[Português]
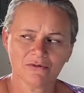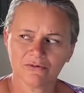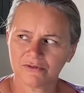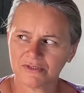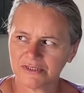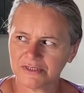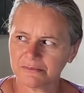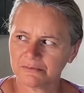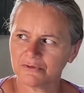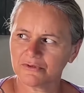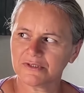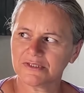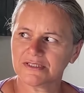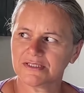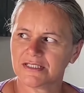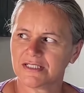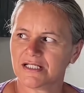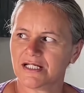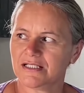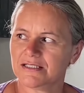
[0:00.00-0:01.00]
Umas
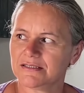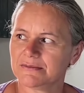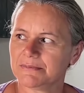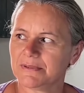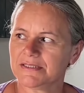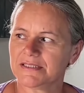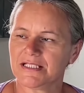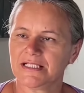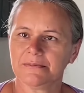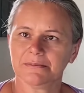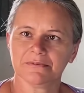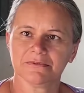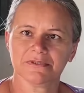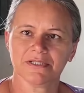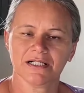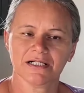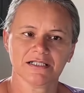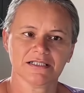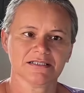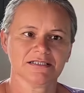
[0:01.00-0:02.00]
moças que elas passaram por
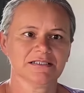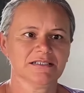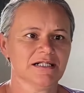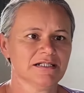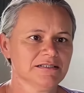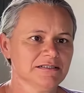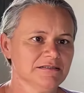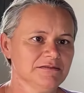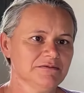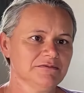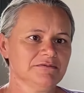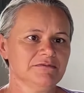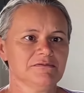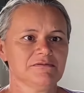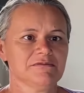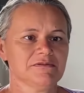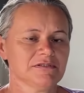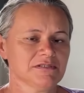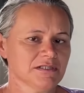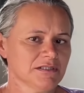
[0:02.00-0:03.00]
aqui, aí
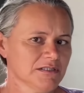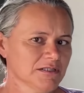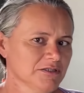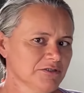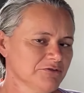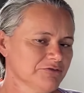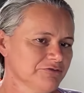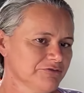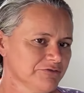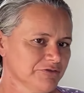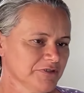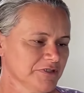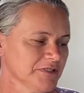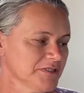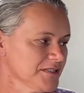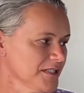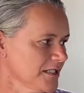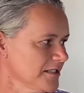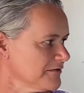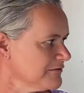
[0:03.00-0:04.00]
eu
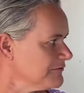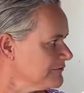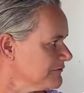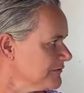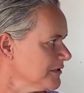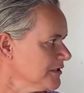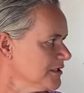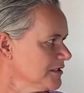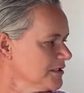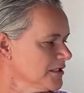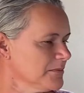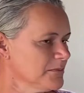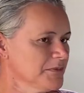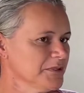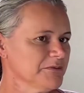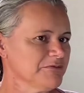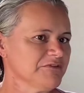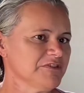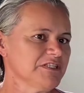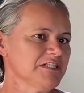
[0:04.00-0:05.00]
fiz, ela fez, a
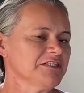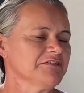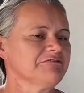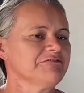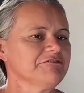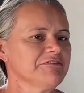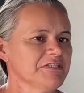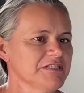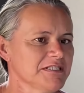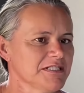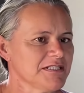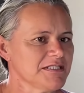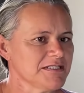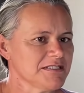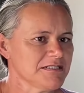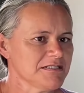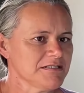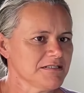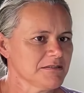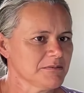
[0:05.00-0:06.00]
minha vizinha fez
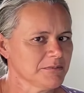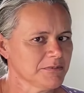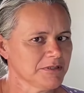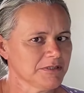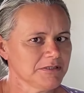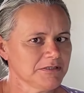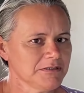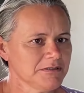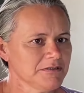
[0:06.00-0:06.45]
ali também.